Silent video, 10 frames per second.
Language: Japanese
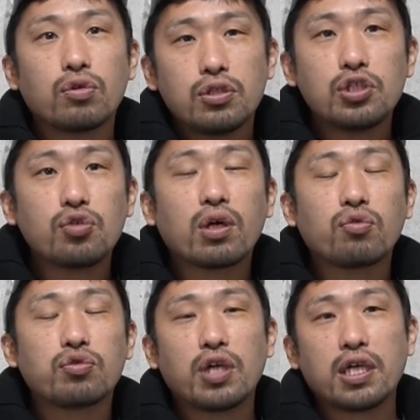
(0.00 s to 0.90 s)
西岡
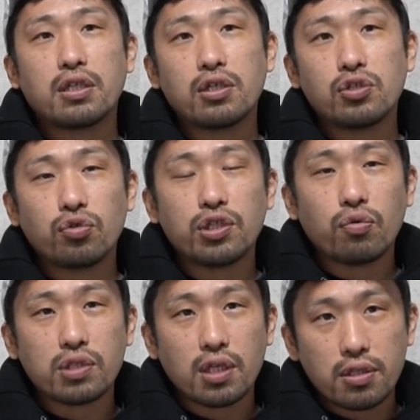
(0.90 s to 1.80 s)
俊明対
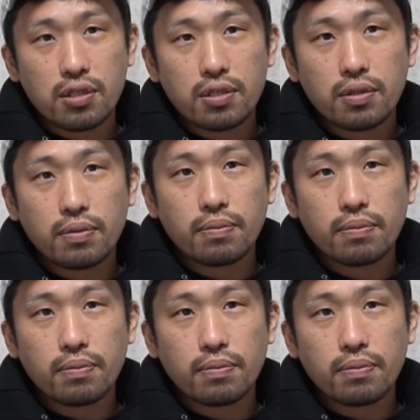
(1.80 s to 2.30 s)
ジョニー・ゴンザレス